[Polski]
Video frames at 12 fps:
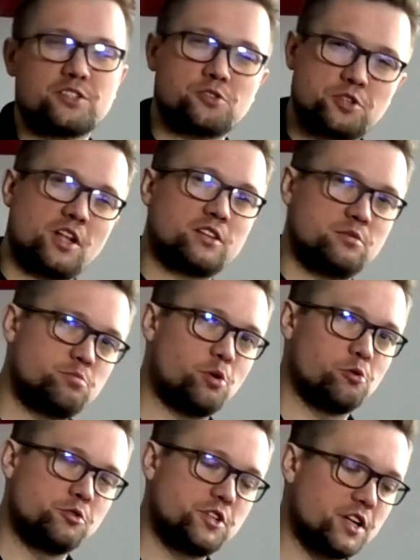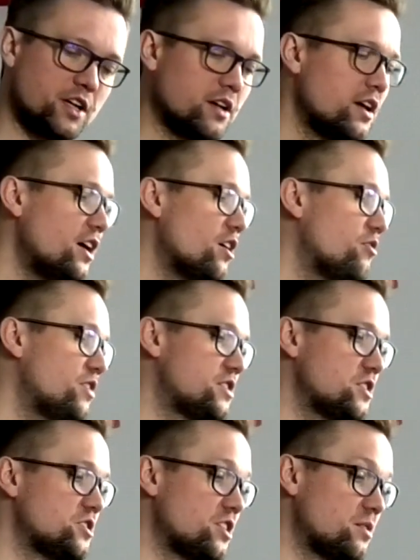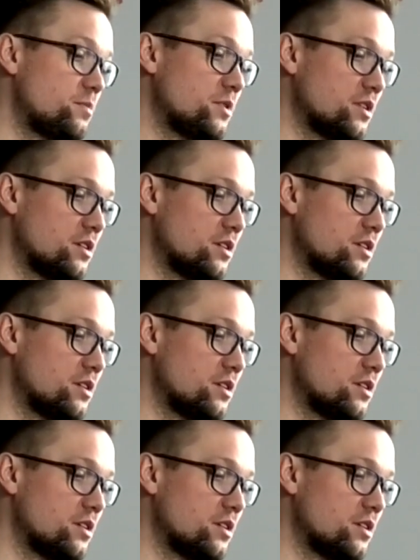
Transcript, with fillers: co się na tym polu dzieje, więc jeżeli,